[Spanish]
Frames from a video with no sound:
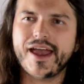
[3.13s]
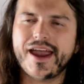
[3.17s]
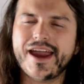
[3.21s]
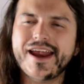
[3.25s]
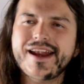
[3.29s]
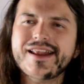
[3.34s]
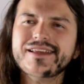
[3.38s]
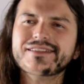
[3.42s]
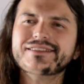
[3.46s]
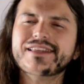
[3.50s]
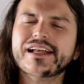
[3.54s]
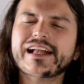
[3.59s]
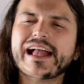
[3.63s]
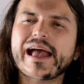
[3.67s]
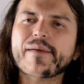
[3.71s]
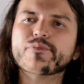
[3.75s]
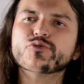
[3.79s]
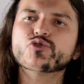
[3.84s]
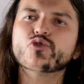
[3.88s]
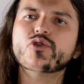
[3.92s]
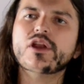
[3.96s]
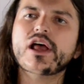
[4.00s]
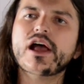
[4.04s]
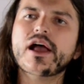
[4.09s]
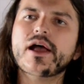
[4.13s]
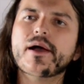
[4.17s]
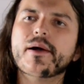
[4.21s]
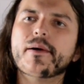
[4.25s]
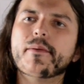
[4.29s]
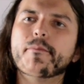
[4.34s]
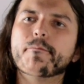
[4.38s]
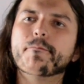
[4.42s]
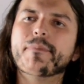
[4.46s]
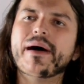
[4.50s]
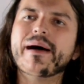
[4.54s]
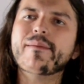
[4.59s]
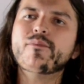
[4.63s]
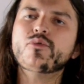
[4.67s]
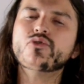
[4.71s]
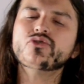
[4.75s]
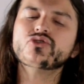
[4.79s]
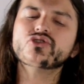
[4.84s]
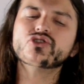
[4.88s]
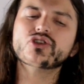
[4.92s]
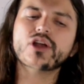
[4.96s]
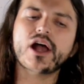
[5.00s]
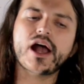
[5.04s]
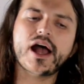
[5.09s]
En esta cápsula
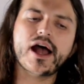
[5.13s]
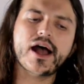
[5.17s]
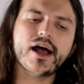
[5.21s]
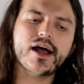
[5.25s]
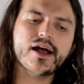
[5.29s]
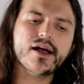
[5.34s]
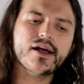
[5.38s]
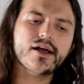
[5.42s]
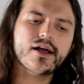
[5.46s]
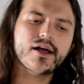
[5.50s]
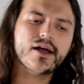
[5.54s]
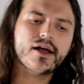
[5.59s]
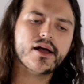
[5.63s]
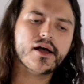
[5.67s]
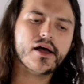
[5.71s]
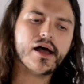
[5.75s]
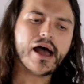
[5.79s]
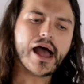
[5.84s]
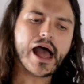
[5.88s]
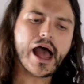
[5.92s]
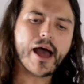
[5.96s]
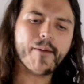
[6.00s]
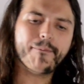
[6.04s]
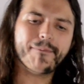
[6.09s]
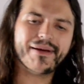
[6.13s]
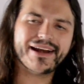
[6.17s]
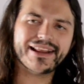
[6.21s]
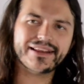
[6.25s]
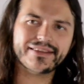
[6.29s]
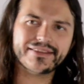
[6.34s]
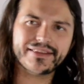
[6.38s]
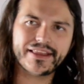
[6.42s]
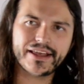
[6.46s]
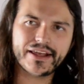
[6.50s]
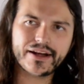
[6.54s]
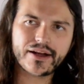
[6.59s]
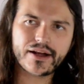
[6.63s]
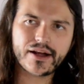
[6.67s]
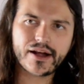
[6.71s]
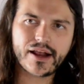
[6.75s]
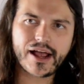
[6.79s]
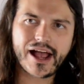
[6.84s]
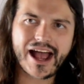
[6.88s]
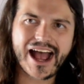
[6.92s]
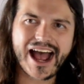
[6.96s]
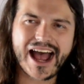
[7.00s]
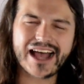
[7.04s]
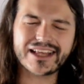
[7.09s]
vamos a aprender
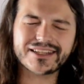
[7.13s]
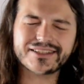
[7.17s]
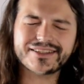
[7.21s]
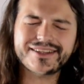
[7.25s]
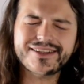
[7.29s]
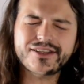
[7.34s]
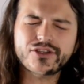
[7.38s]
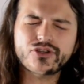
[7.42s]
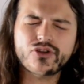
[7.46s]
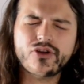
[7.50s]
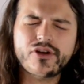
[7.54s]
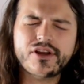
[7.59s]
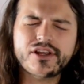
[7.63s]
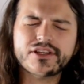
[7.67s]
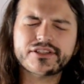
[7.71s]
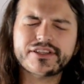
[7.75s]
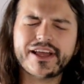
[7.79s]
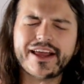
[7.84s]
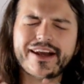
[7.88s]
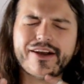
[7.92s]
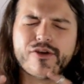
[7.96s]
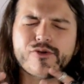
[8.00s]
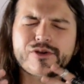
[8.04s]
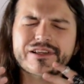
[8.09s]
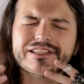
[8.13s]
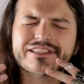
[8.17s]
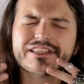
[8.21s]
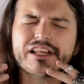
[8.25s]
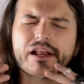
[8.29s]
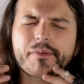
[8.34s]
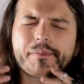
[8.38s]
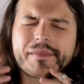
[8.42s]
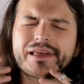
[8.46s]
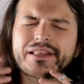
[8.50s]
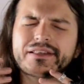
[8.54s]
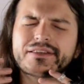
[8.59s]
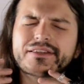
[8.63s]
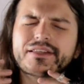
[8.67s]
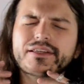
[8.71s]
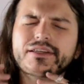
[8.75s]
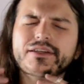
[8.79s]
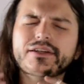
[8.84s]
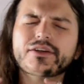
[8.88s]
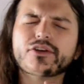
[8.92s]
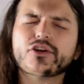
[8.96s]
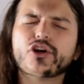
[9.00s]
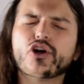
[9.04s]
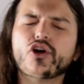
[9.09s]
a sintonizar nuestra
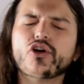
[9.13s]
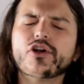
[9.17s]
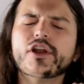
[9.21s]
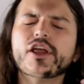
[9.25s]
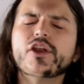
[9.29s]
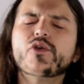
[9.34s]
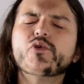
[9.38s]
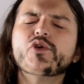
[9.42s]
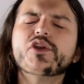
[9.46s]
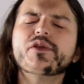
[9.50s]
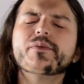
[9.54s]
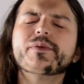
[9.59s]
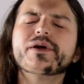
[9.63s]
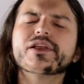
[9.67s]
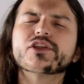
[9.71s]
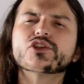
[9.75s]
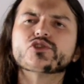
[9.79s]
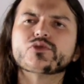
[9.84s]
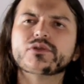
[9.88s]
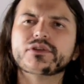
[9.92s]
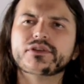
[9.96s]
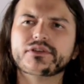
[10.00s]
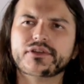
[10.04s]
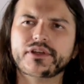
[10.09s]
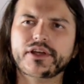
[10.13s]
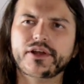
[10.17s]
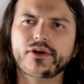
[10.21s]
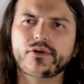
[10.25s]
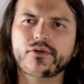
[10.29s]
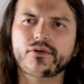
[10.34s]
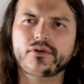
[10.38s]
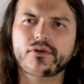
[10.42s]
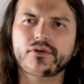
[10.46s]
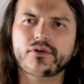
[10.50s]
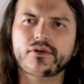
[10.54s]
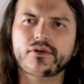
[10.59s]
mente con el universo entero.